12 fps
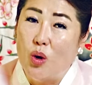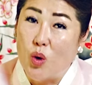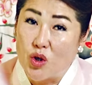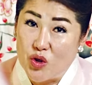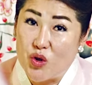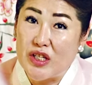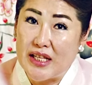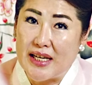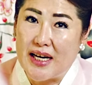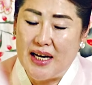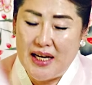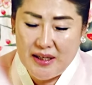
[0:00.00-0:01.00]

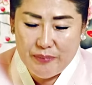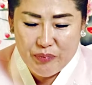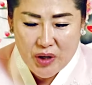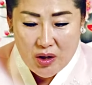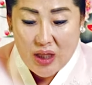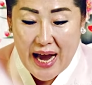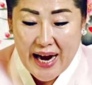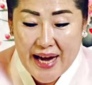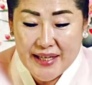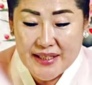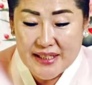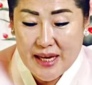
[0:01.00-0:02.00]
원숭이띠가
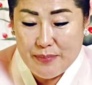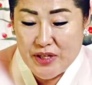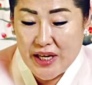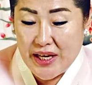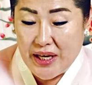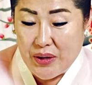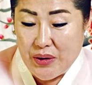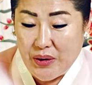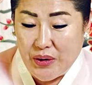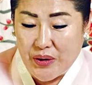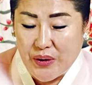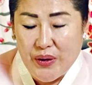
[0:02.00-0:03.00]
나가는
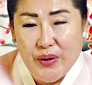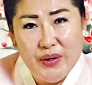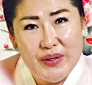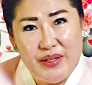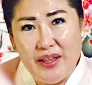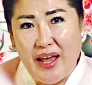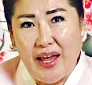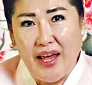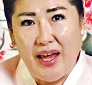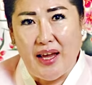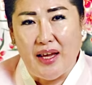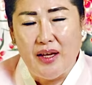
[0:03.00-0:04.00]
삼재예요.
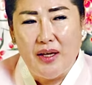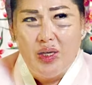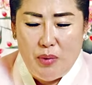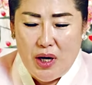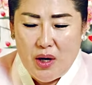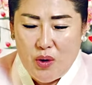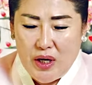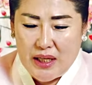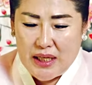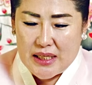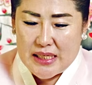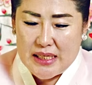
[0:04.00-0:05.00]
근데 뭐라고 해야
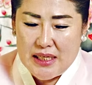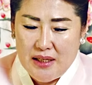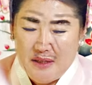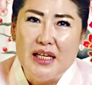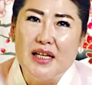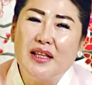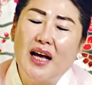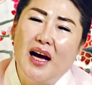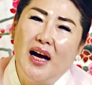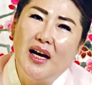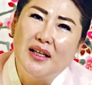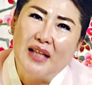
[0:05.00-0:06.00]
되지?
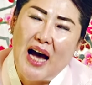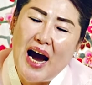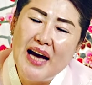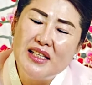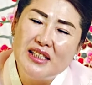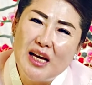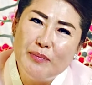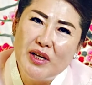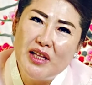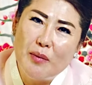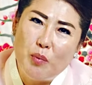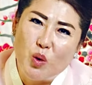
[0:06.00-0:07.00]
일단 나가는
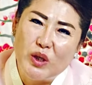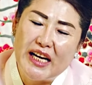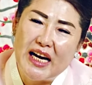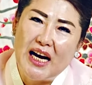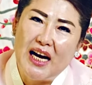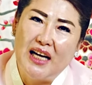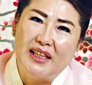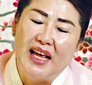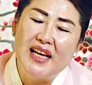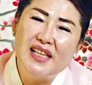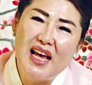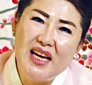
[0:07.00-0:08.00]
산대다 보니까
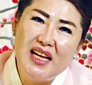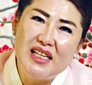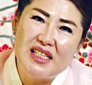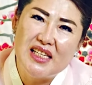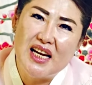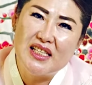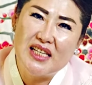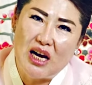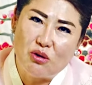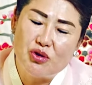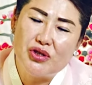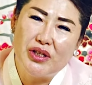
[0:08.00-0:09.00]
내 생일이 지나지
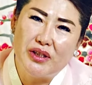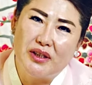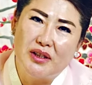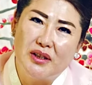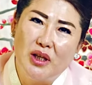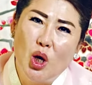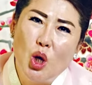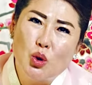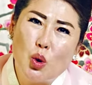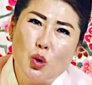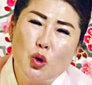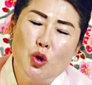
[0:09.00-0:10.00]
않고서는
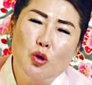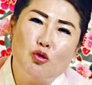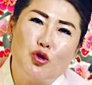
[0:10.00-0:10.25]
조금